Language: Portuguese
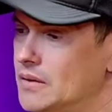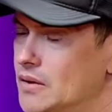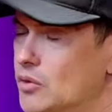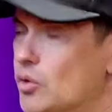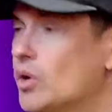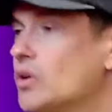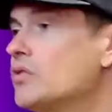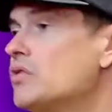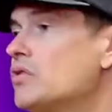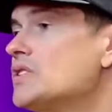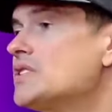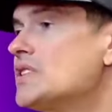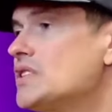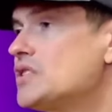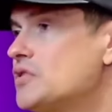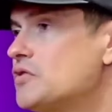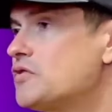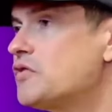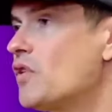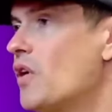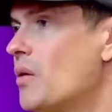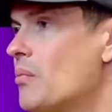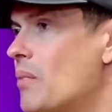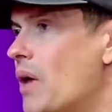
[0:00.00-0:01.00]
quando você se
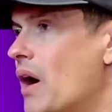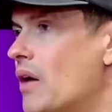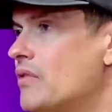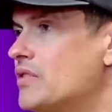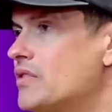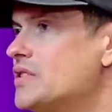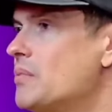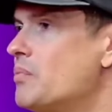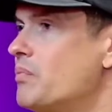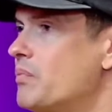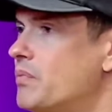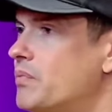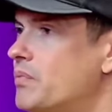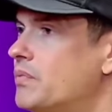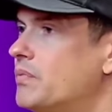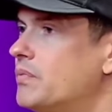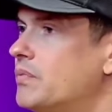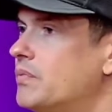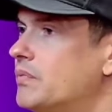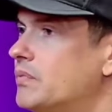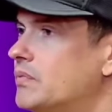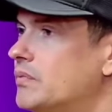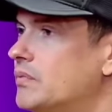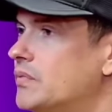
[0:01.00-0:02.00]
formar, você,
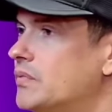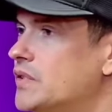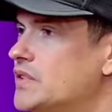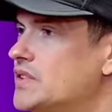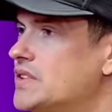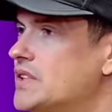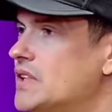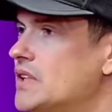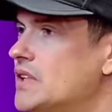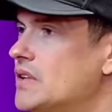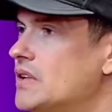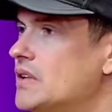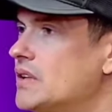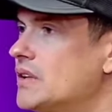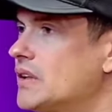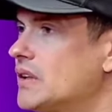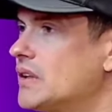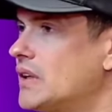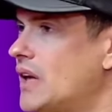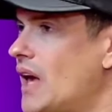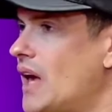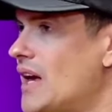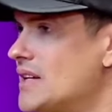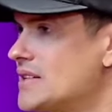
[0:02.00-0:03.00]
você
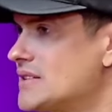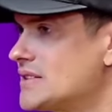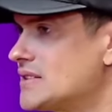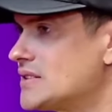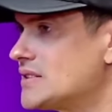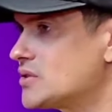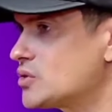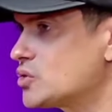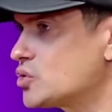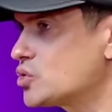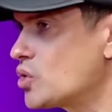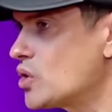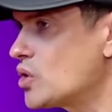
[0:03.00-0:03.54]
quer só